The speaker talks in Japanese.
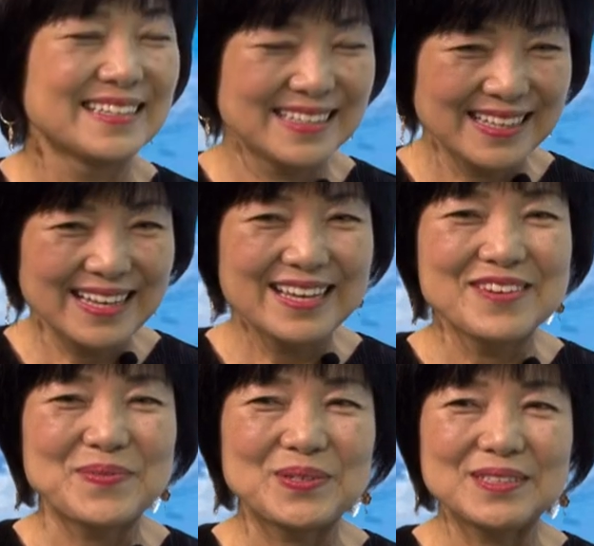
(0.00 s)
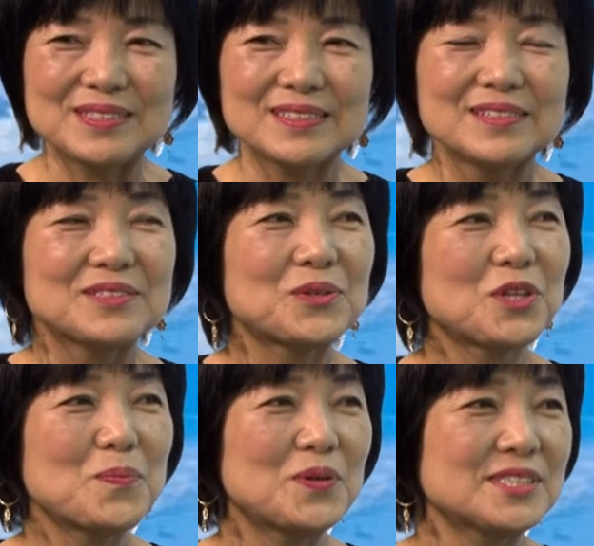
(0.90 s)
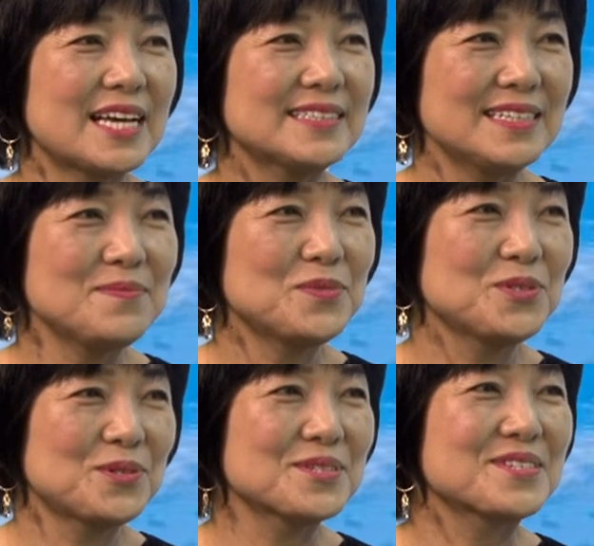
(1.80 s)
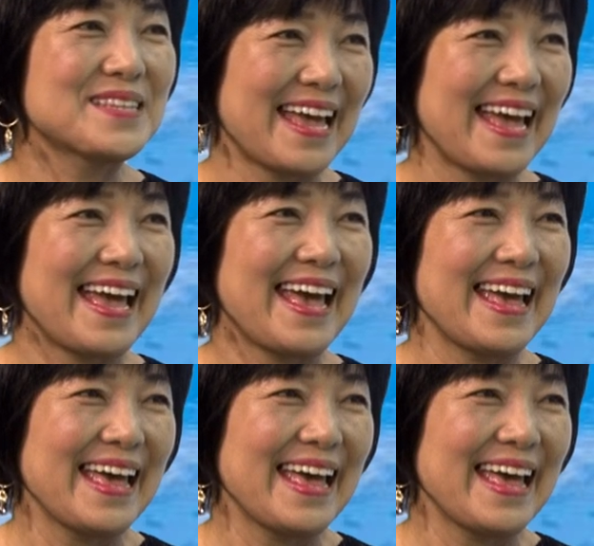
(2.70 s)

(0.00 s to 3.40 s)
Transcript: はいとても写真も上手で